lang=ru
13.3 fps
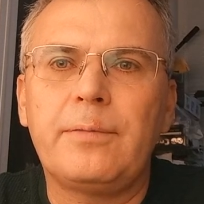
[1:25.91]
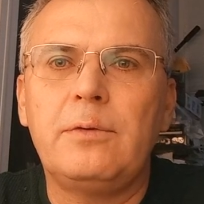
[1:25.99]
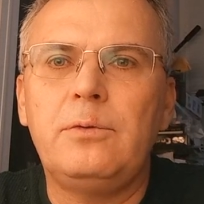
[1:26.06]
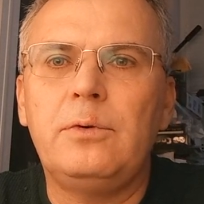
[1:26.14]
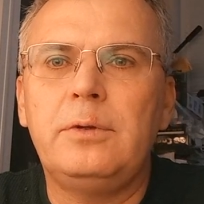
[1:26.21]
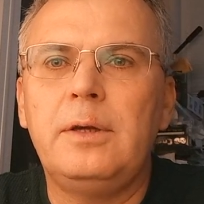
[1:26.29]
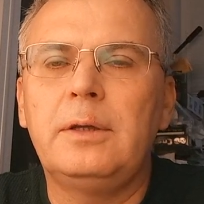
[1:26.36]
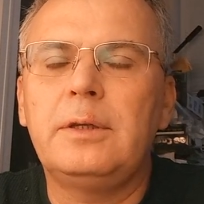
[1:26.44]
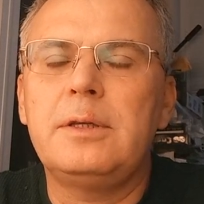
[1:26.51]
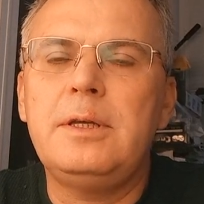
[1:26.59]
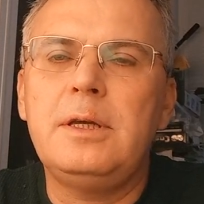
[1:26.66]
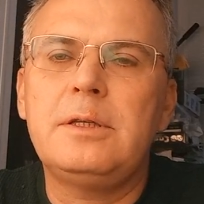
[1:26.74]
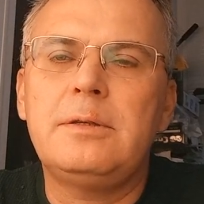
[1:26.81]
Вот. И это
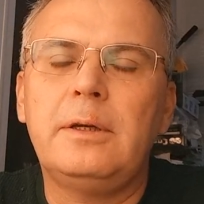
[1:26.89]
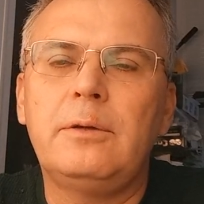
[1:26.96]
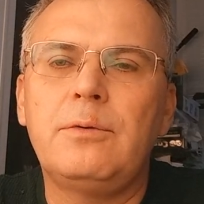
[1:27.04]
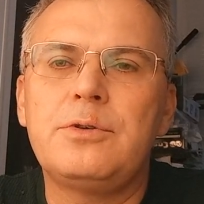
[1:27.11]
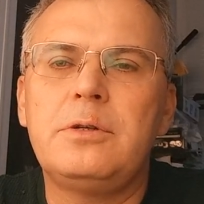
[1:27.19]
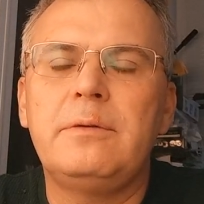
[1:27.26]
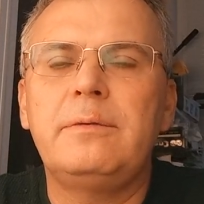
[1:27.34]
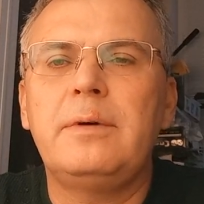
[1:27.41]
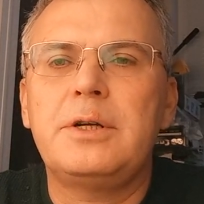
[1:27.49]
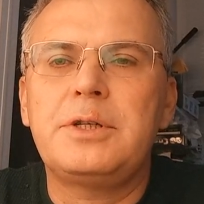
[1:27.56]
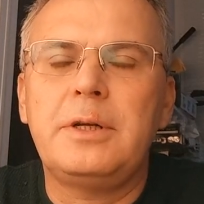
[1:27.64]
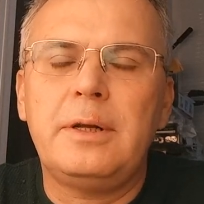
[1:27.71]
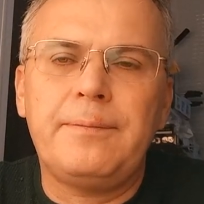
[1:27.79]
действие, оно очень
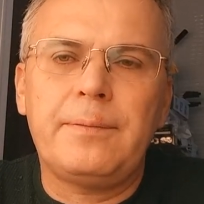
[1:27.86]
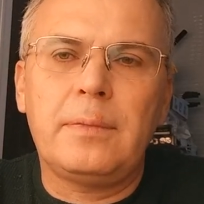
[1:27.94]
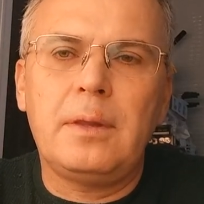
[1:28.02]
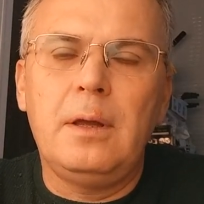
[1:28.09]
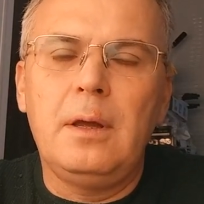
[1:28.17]
важное –